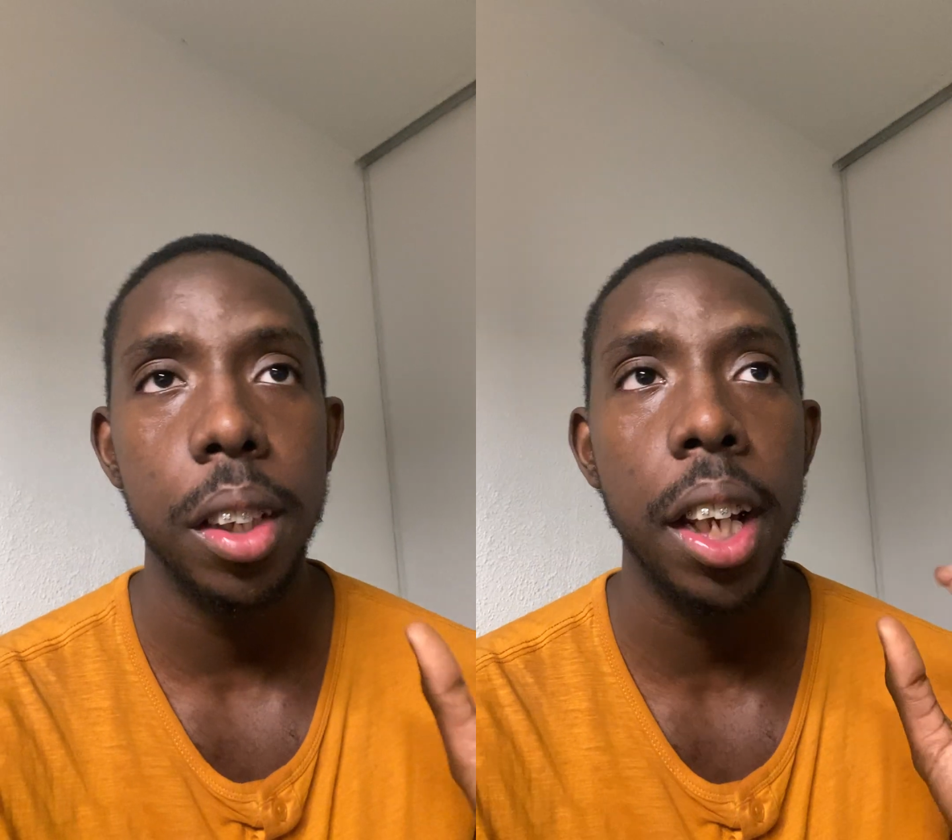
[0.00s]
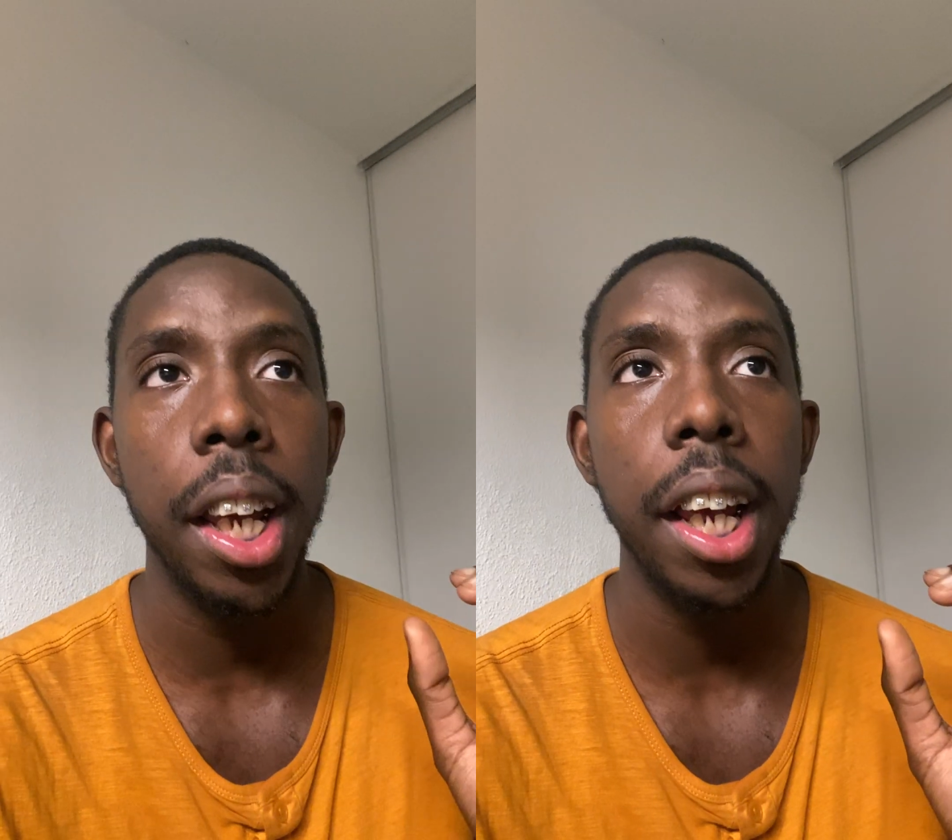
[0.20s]

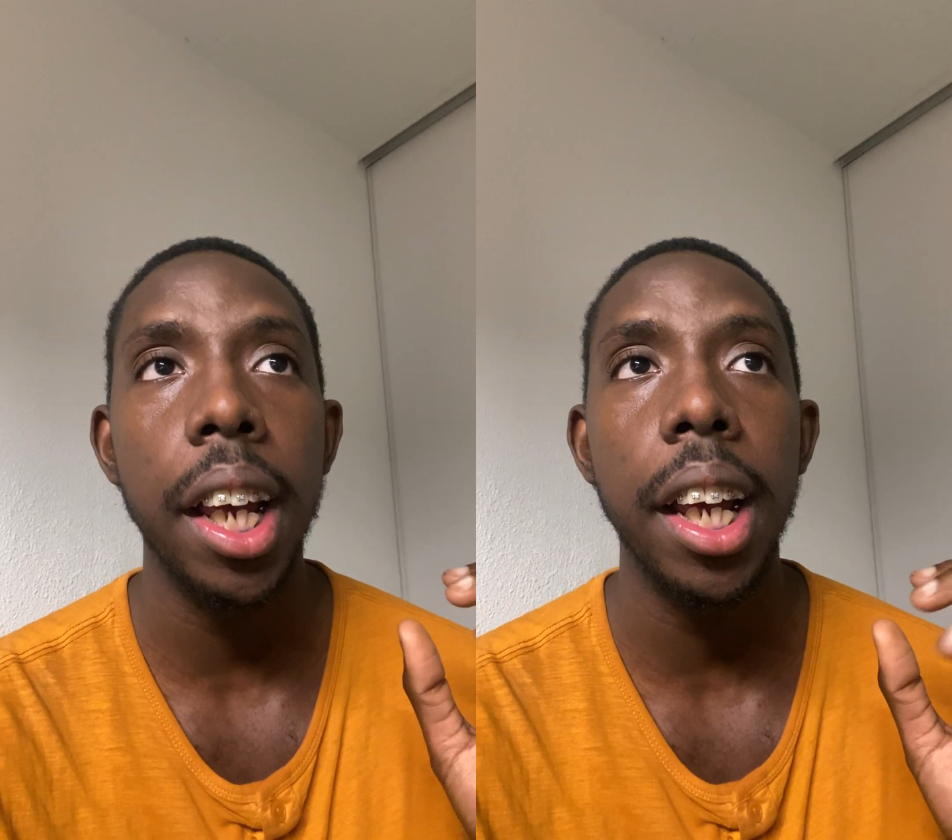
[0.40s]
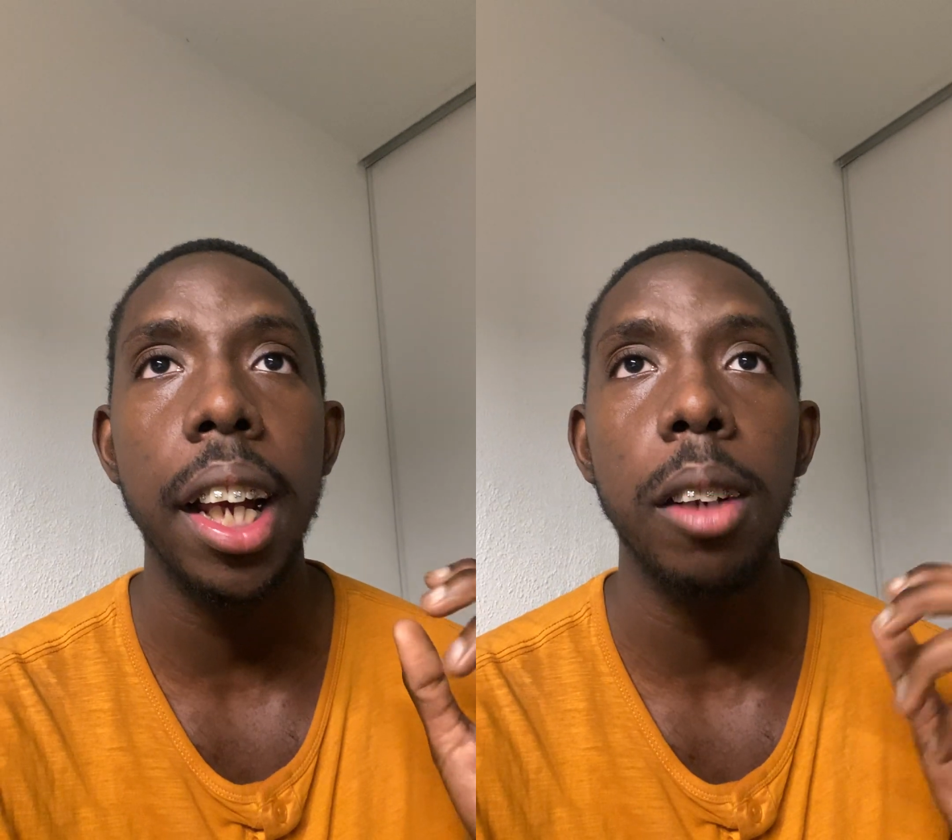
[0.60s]

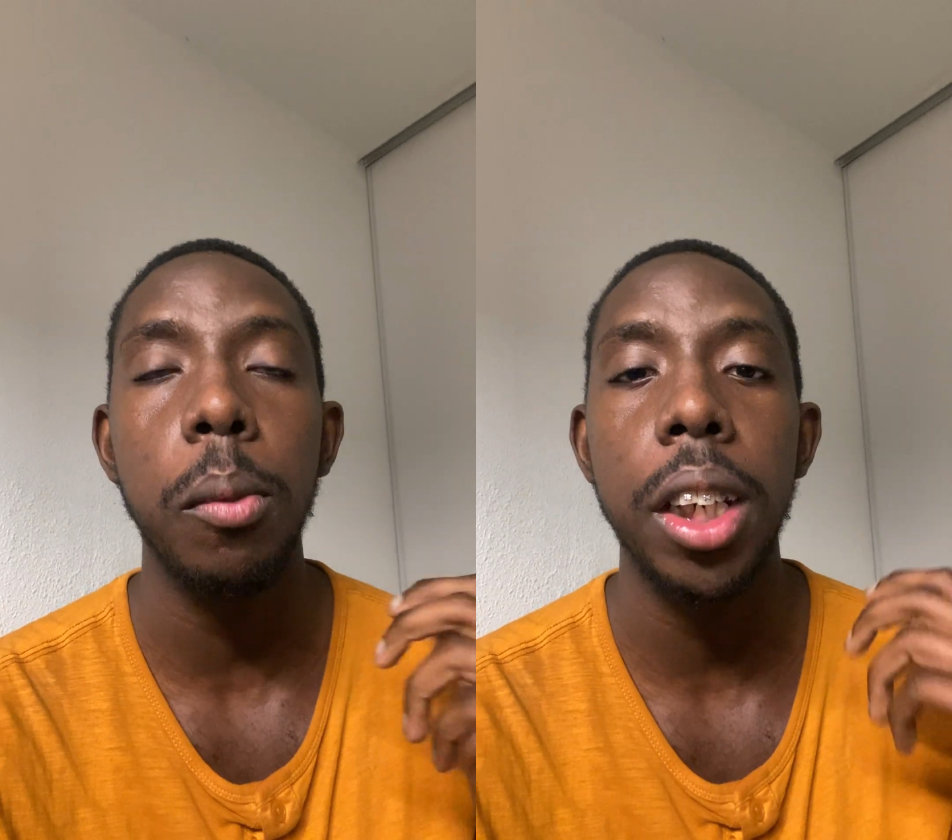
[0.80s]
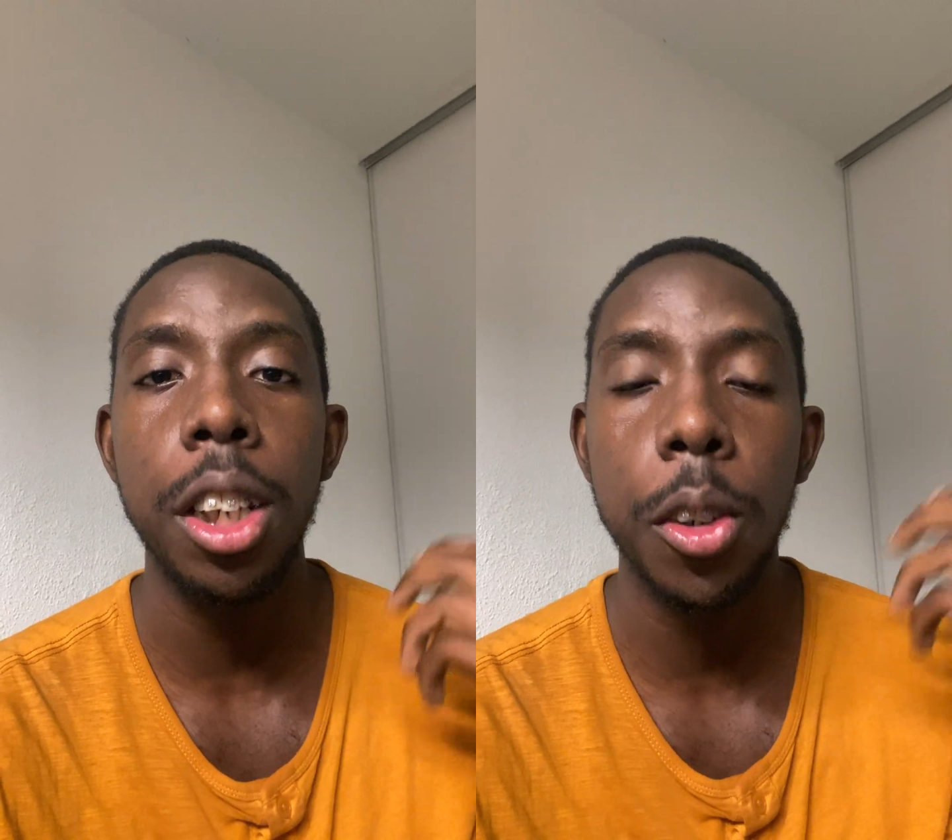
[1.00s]
et
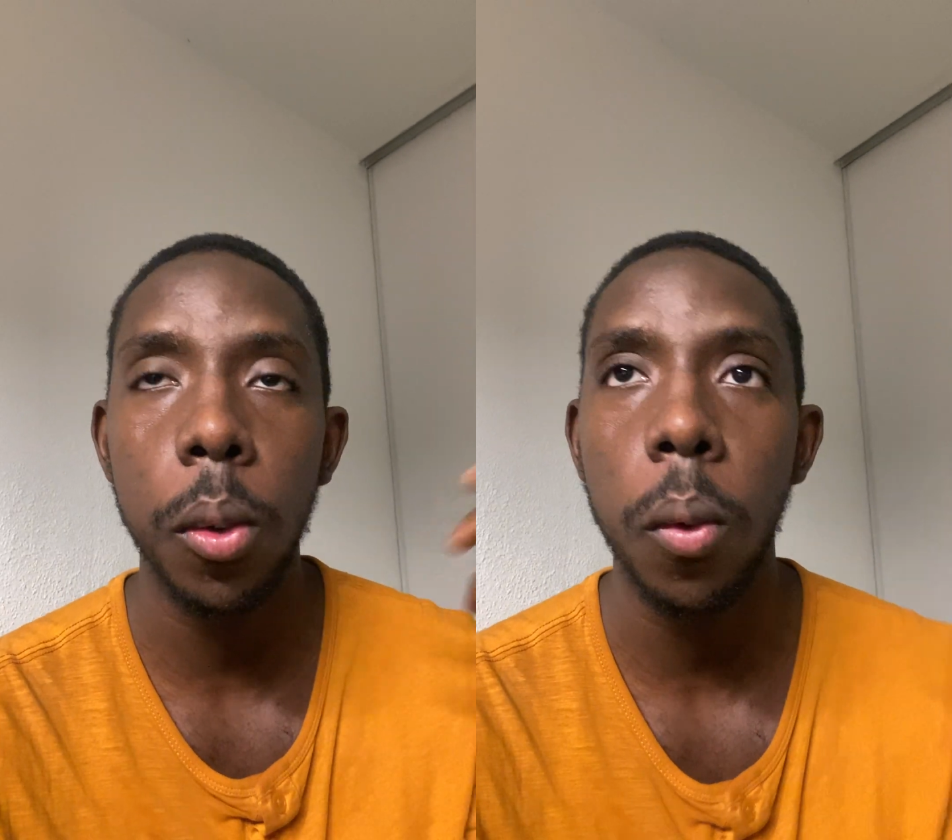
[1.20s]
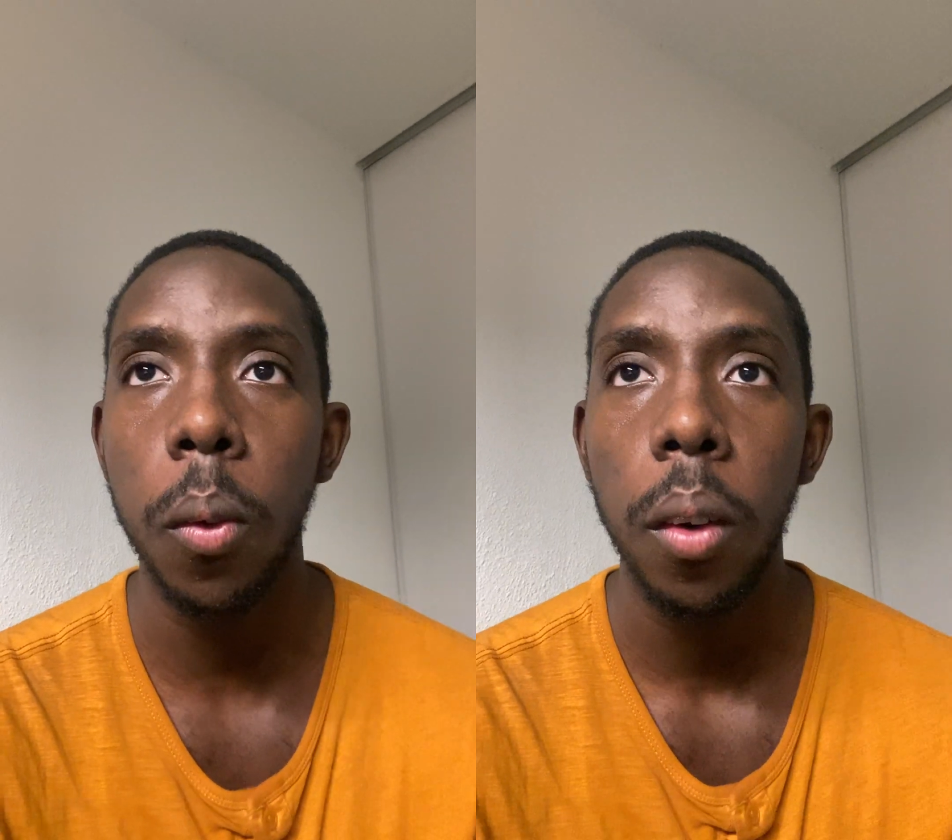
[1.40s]
ils
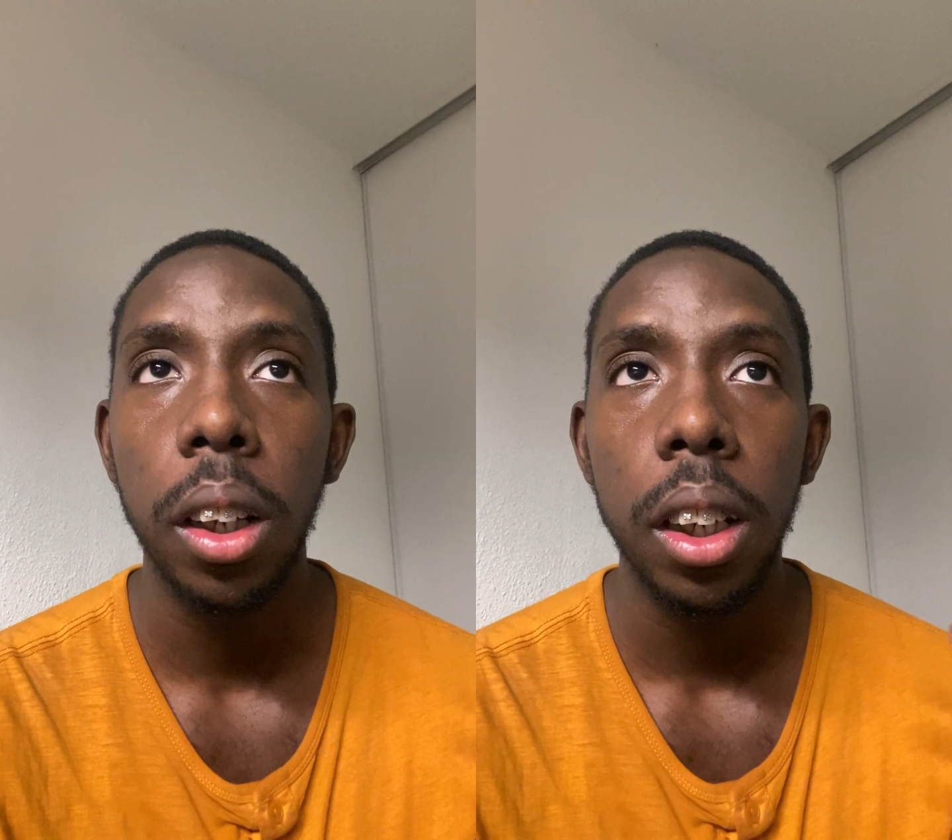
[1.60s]
ont